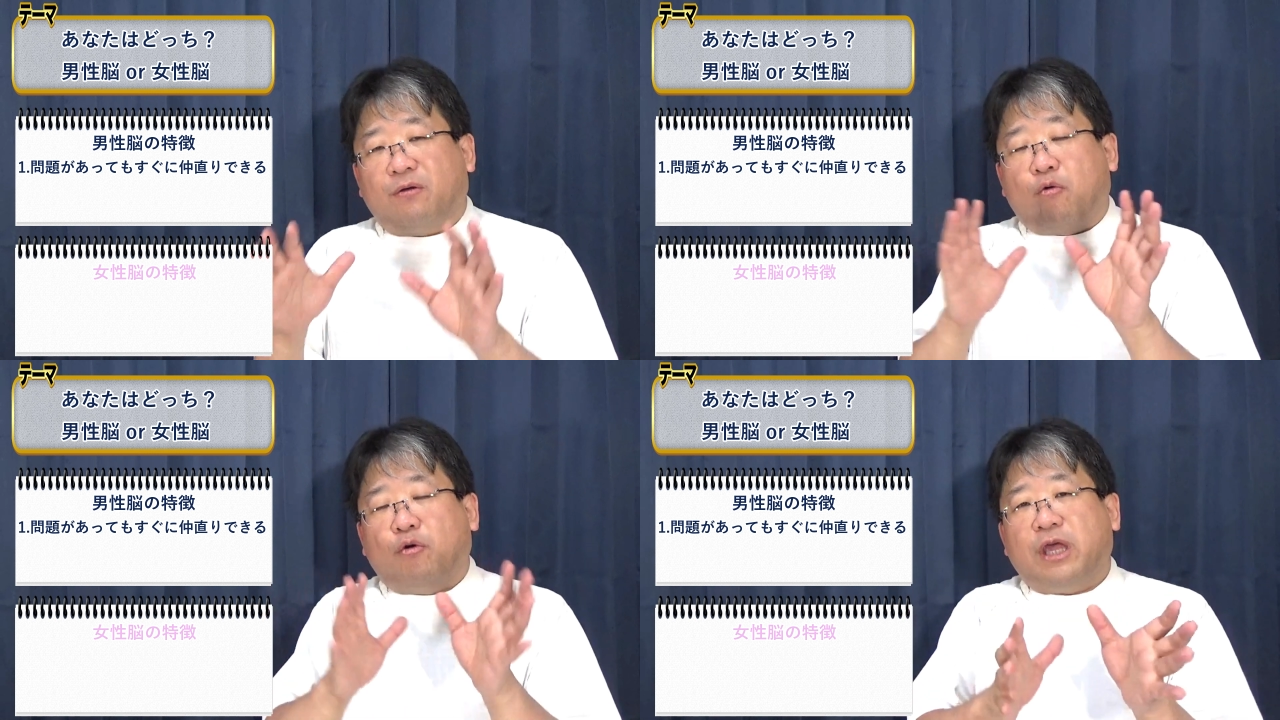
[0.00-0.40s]

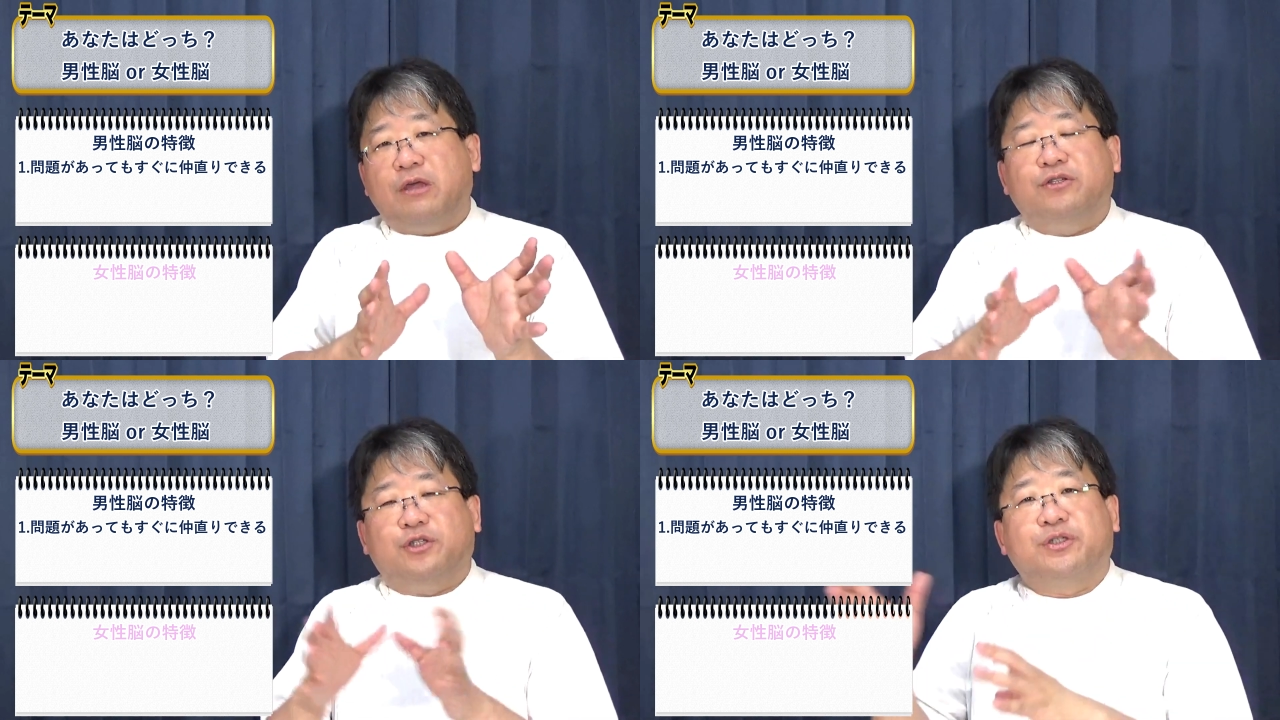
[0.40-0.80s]
ここで
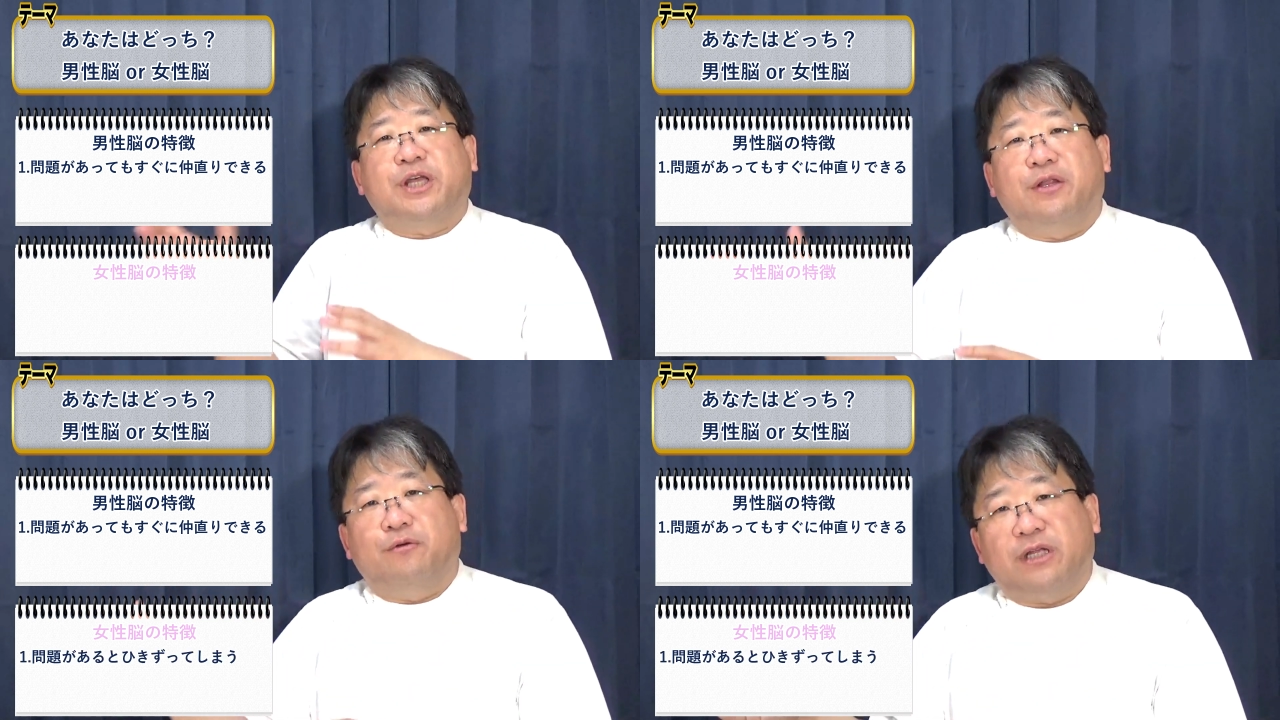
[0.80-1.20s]
言う女
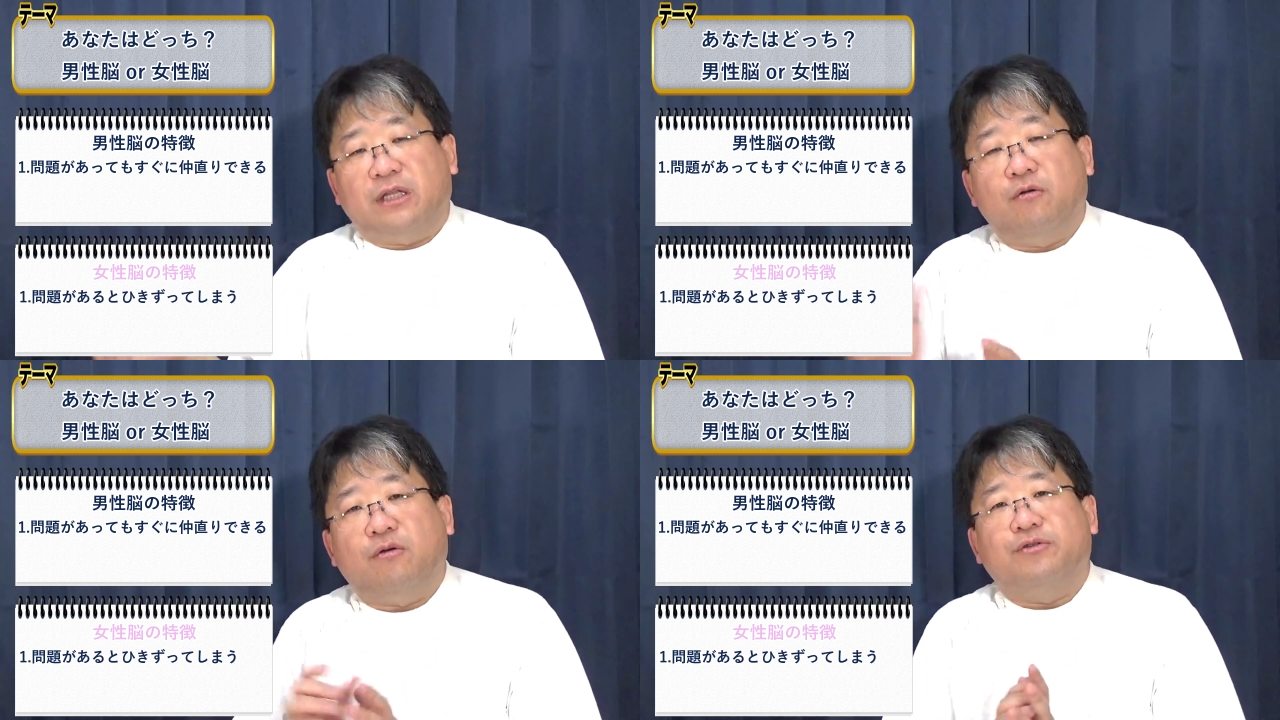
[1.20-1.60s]
性脳だ
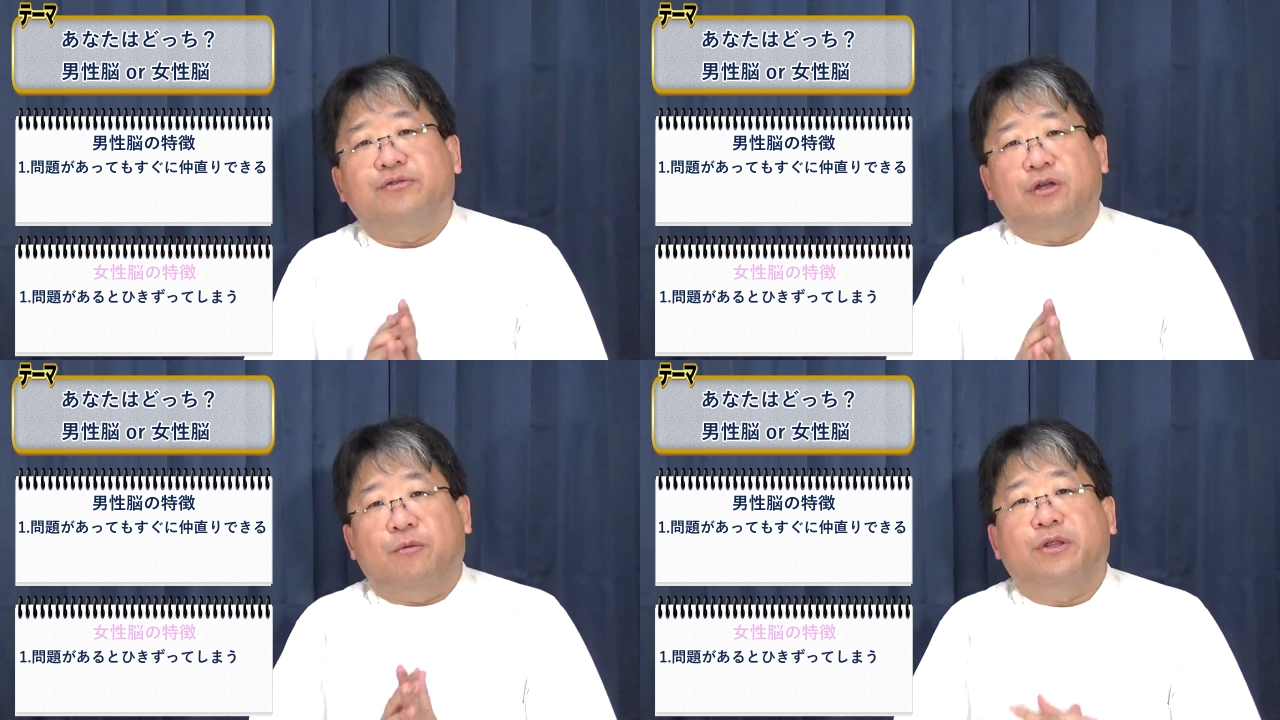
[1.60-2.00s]
という
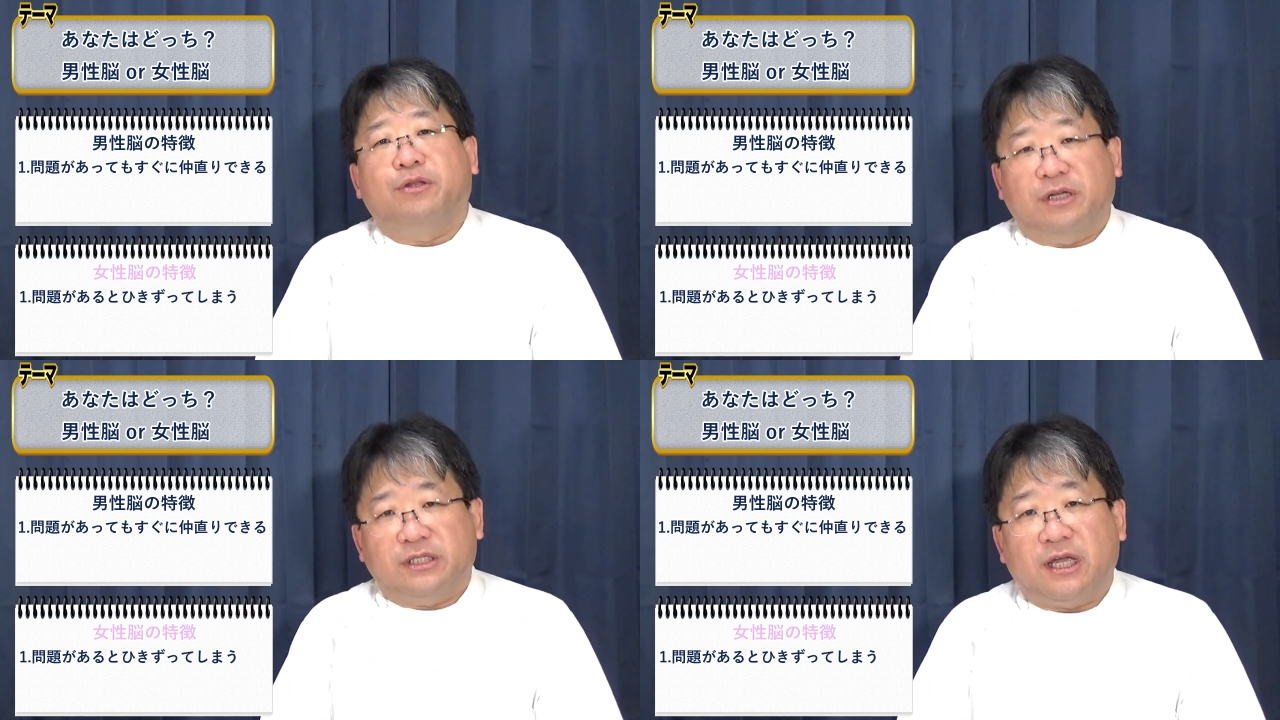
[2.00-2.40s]
ふうに思っ
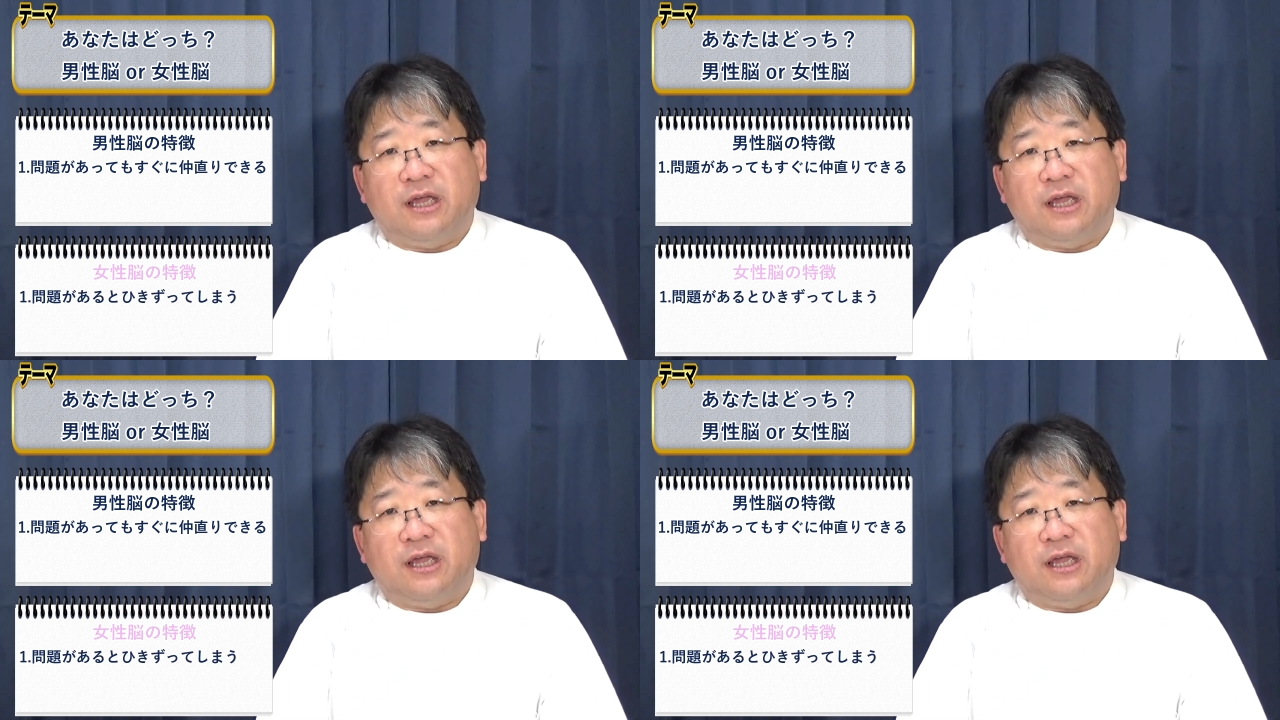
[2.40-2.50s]
てください。